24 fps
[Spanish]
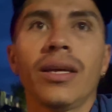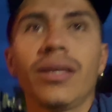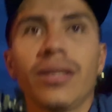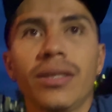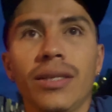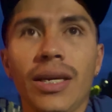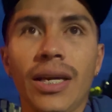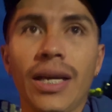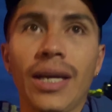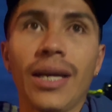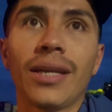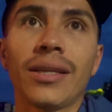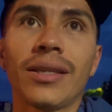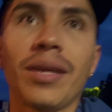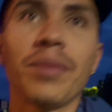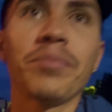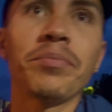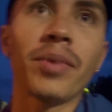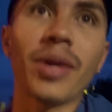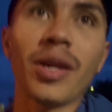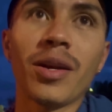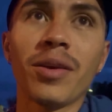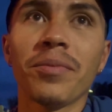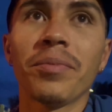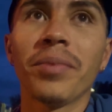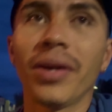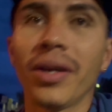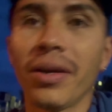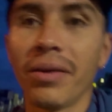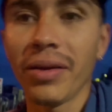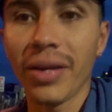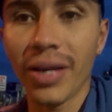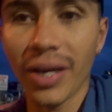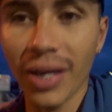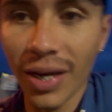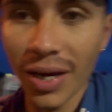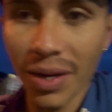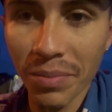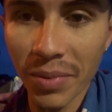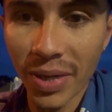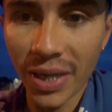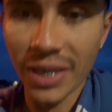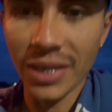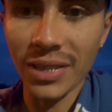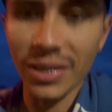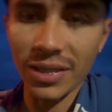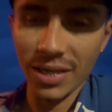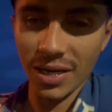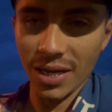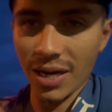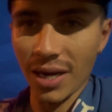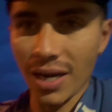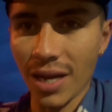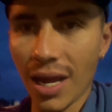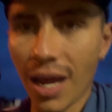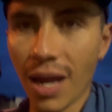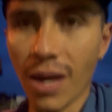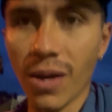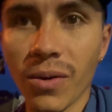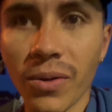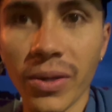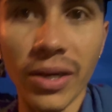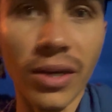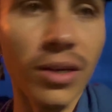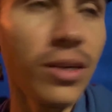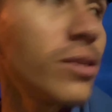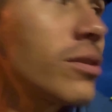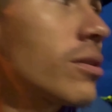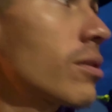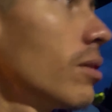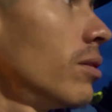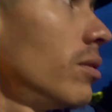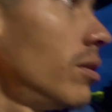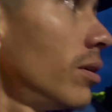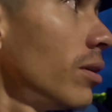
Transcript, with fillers: Llegar temprano para ver el amanecer al obelisco.